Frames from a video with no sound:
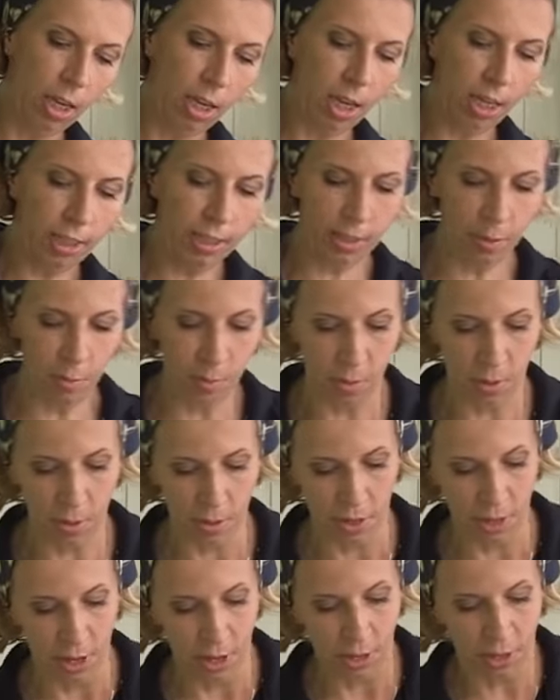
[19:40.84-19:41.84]
Этим
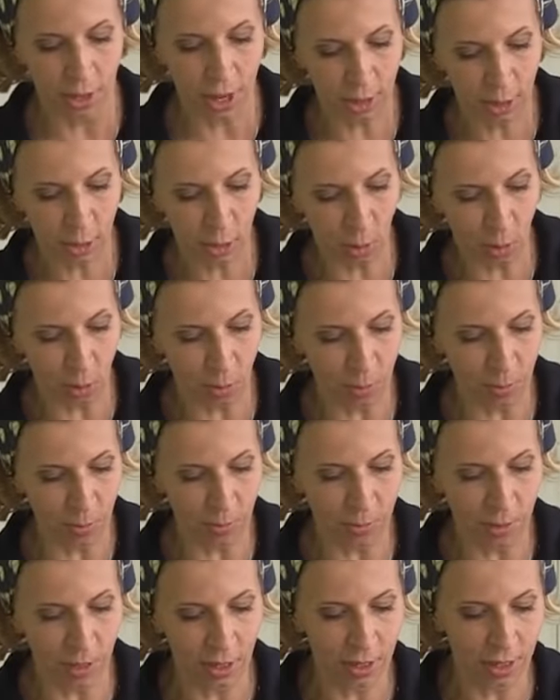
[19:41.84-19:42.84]
готовым
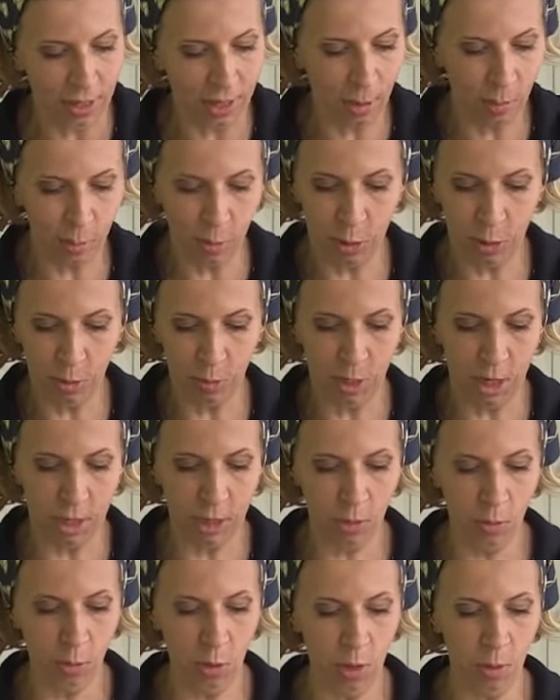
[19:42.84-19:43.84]
рабочим
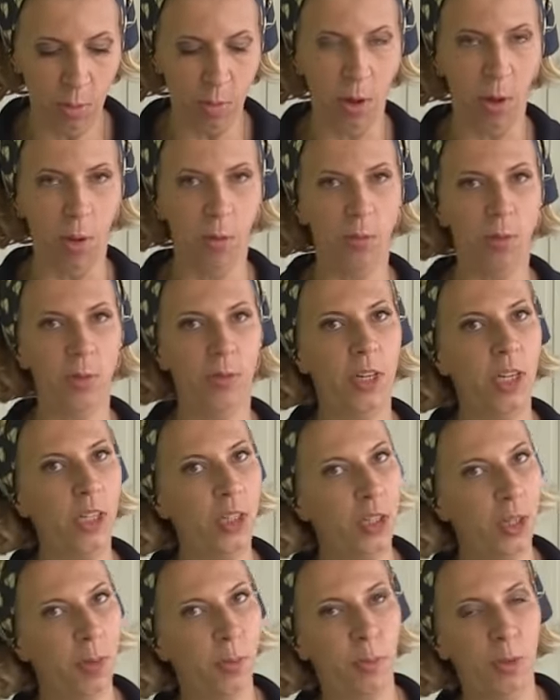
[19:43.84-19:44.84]
раствором мы
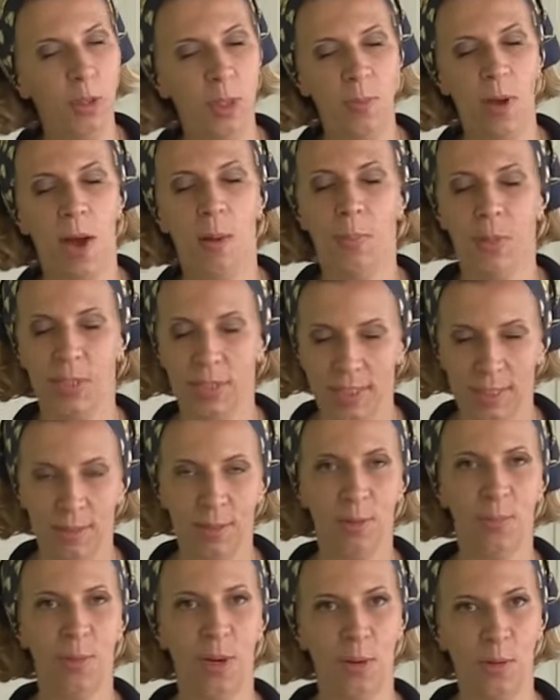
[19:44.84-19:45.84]
вечером будем
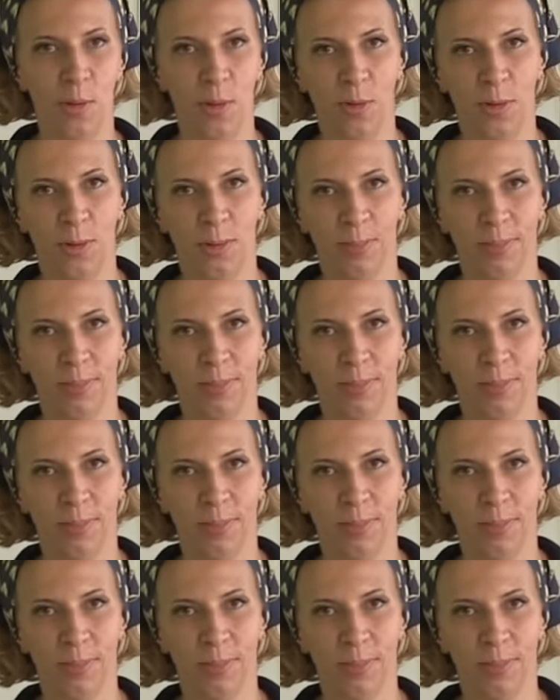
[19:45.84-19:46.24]
опрыскивать морковь.